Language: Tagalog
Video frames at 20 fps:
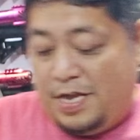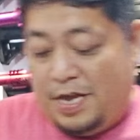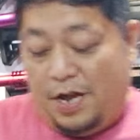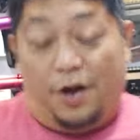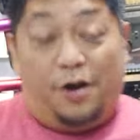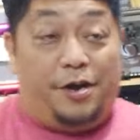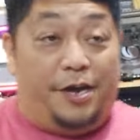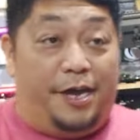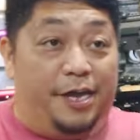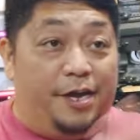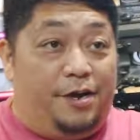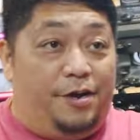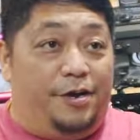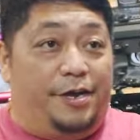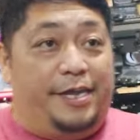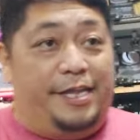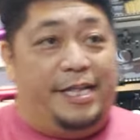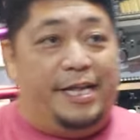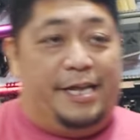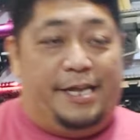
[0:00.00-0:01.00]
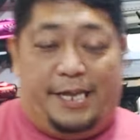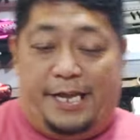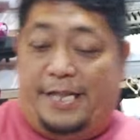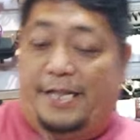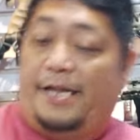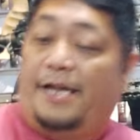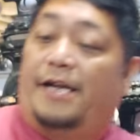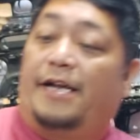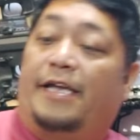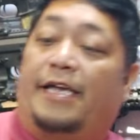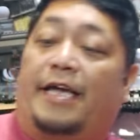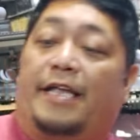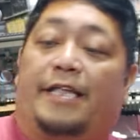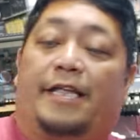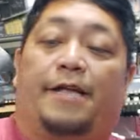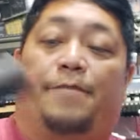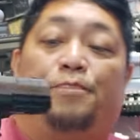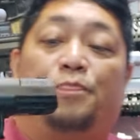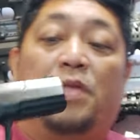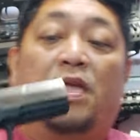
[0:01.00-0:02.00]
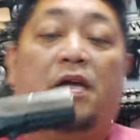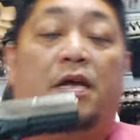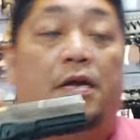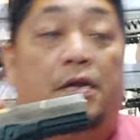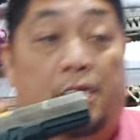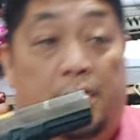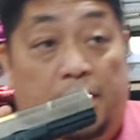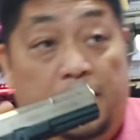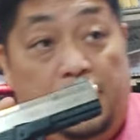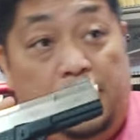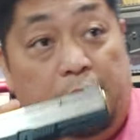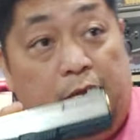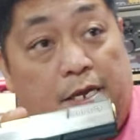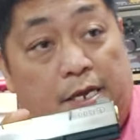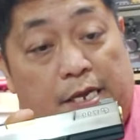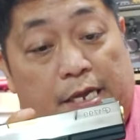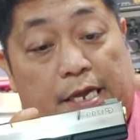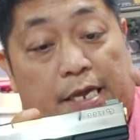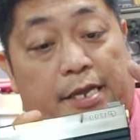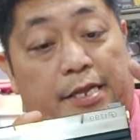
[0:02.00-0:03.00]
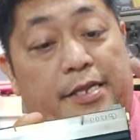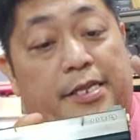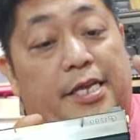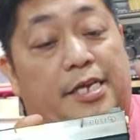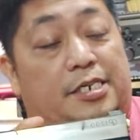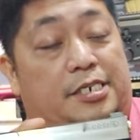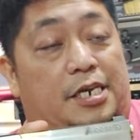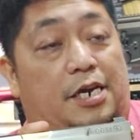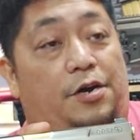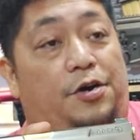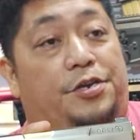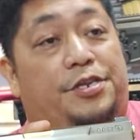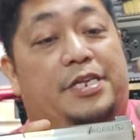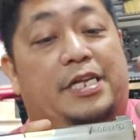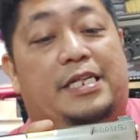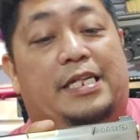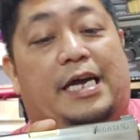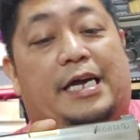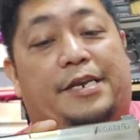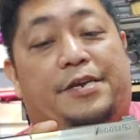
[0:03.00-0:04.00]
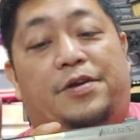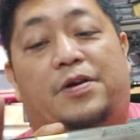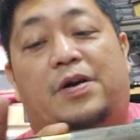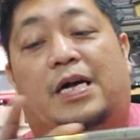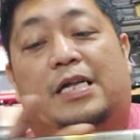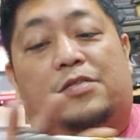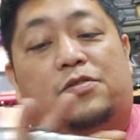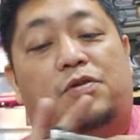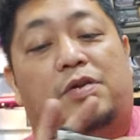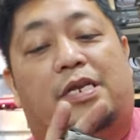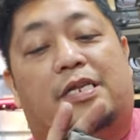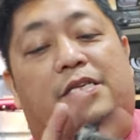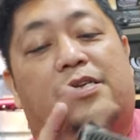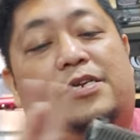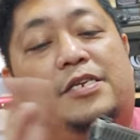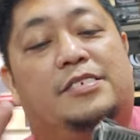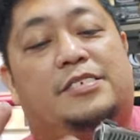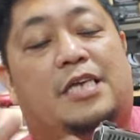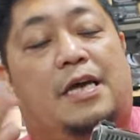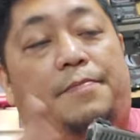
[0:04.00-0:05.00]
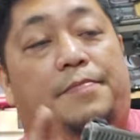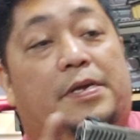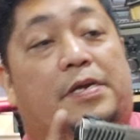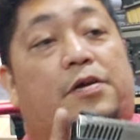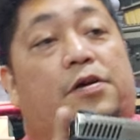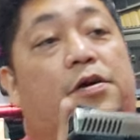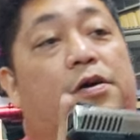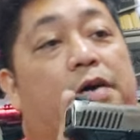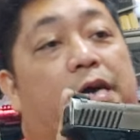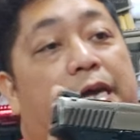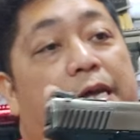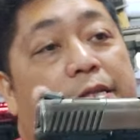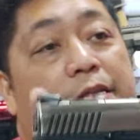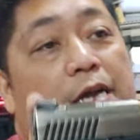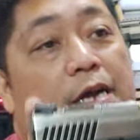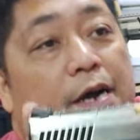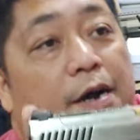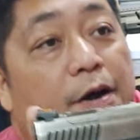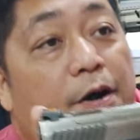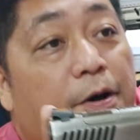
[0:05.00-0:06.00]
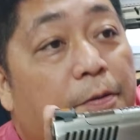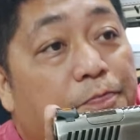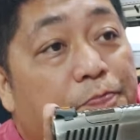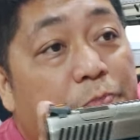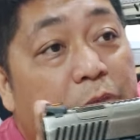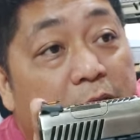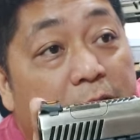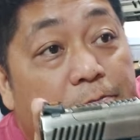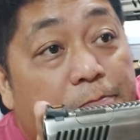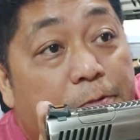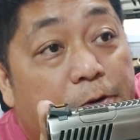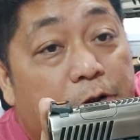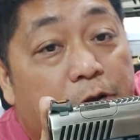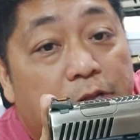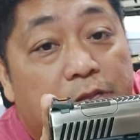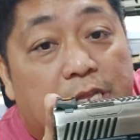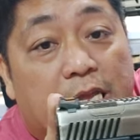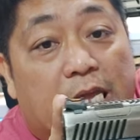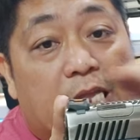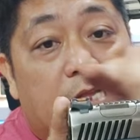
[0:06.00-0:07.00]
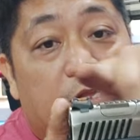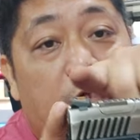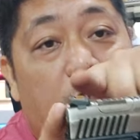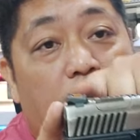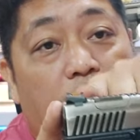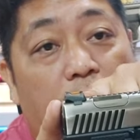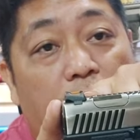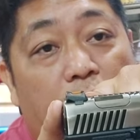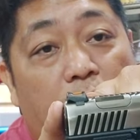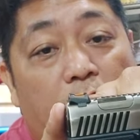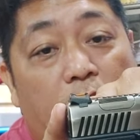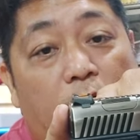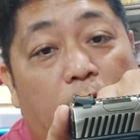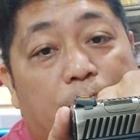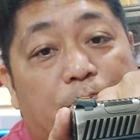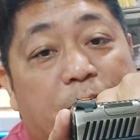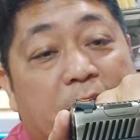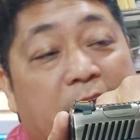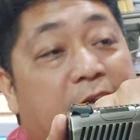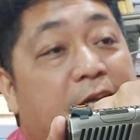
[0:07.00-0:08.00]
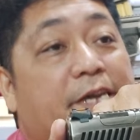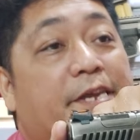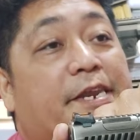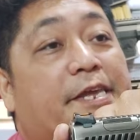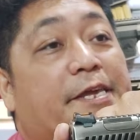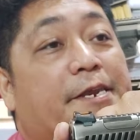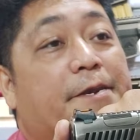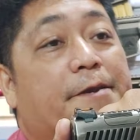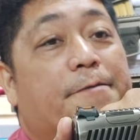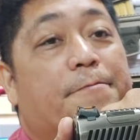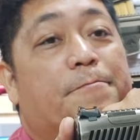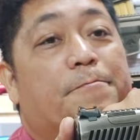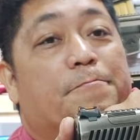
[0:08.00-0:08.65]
Okay, okay na. Ayan, ah, ayan, ayan. Hindi siya ordinaryo ah. nga. Tulad ganun sabi ko, ayan, naka-optic front and optic rear.